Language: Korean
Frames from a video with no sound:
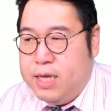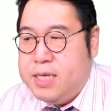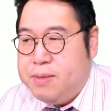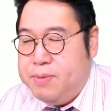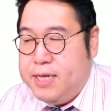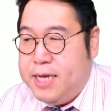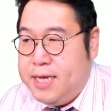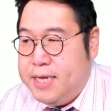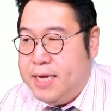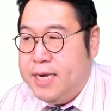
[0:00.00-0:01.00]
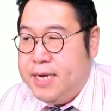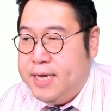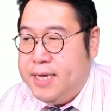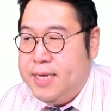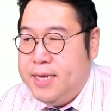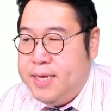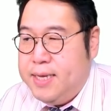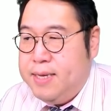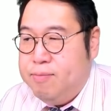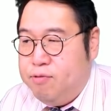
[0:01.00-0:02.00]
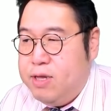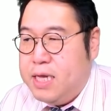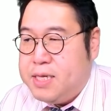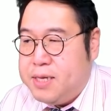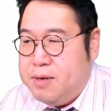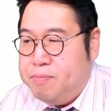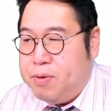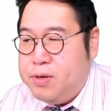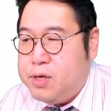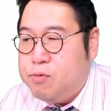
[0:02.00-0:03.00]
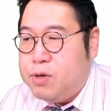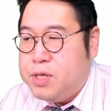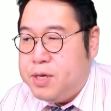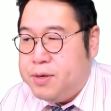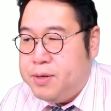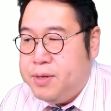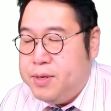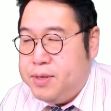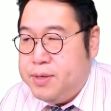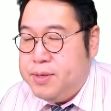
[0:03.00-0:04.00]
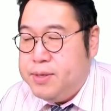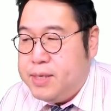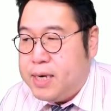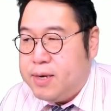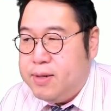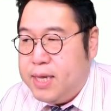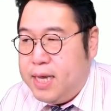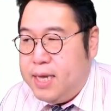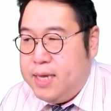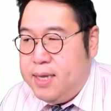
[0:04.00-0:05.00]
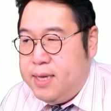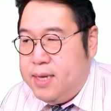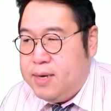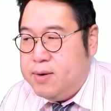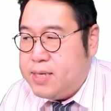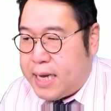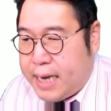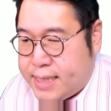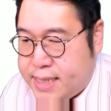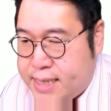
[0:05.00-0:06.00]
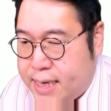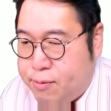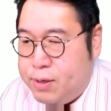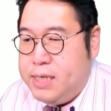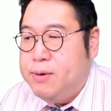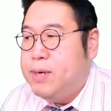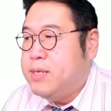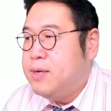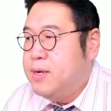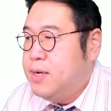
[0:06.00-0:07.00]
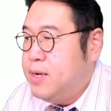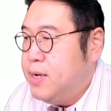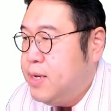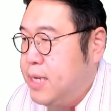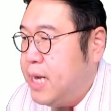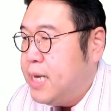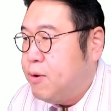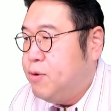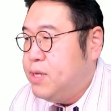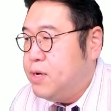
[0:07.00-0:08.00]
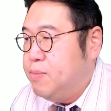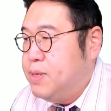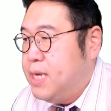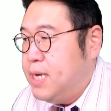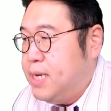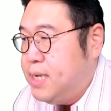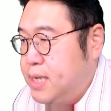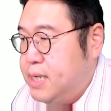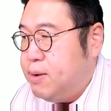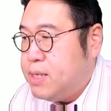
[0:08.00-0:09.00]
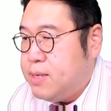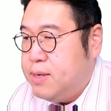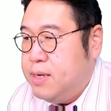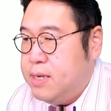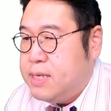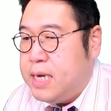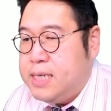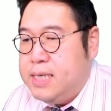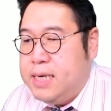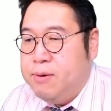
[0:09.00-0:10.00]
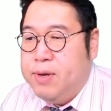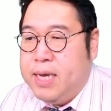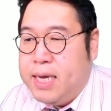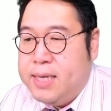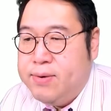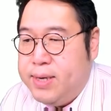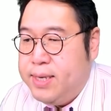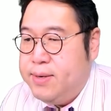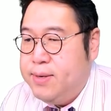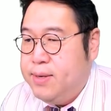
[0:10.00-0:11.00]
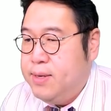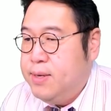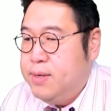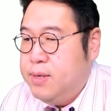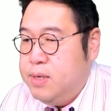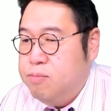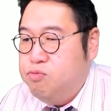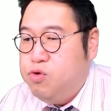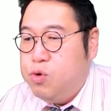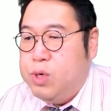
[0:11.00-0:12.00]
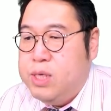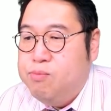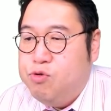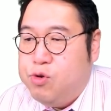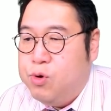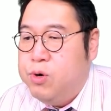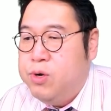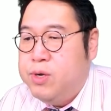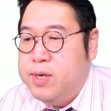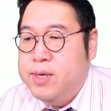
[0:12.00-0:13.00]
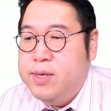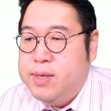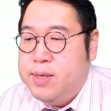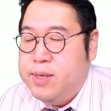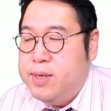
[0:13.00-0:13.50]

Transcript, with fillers: 부인했습니다. 예. 부인했어요. 펄쩍 뛰었어요. 자, 그런데 그건 사실이라고 이제 와서 얘기하고 있는 겁니다. 이제 와서 사실이라고 얘기하는 거예요. 무쫄이지, 무쫄. 에? 예?